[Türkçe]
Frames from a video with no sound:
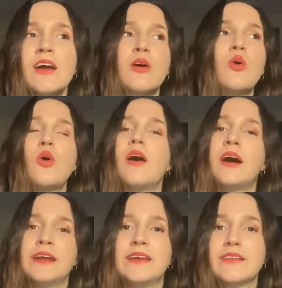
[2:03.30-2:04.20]
o
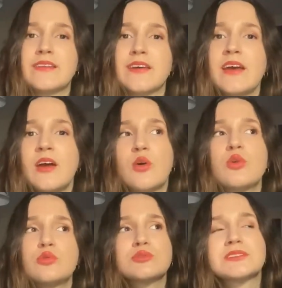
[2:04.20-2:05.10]
ayeti,
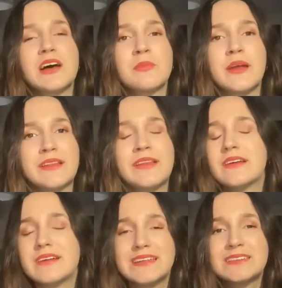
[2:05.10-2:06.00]
o kutsal
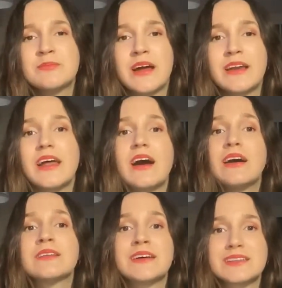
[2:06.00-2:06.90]
metni resimlerle
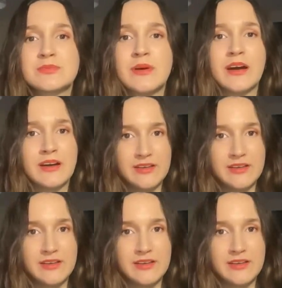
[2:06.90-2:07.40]
anlatma.